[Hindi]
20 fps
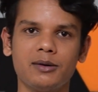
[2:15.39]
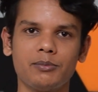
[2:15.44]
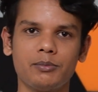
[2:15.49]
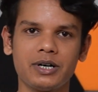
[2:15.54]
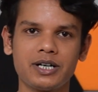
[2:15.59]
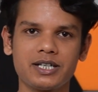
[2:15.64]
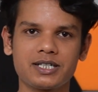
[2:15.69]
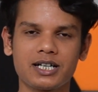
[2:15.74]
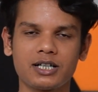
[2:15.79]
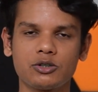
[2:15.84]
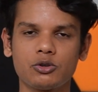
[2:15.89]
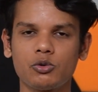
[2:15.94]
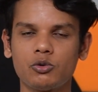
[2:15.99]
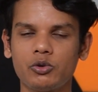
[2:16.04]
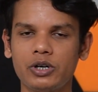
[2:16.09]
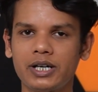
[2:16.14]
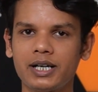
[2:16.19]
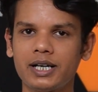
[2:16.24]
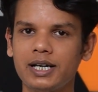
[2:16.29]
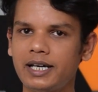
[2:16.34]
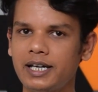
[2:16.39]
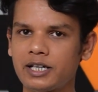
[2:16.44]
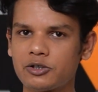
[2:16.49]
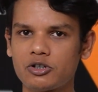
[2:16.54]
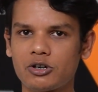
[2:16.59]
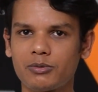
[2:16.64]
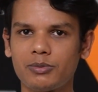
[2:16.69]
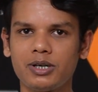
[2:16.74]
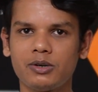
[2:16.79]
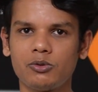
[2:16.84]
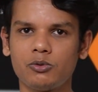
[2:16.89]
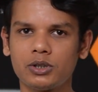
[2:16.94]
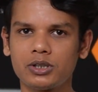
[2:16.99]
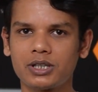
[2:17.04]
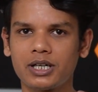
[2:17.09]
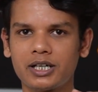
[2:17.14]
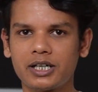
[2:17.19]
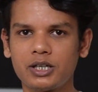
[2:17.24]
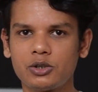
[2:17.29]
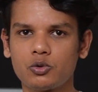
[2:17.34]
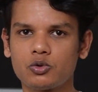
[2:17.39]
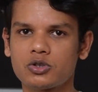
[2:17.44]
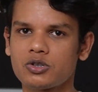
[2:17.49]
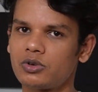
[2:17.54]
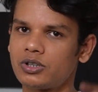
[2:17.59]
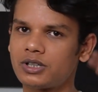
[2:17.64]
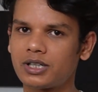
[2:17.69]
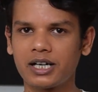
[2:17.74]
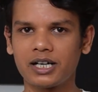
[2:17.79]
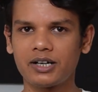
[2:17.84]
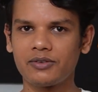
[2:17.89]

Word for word: बट इसका जो वेट है एक्चुअल में वन से वन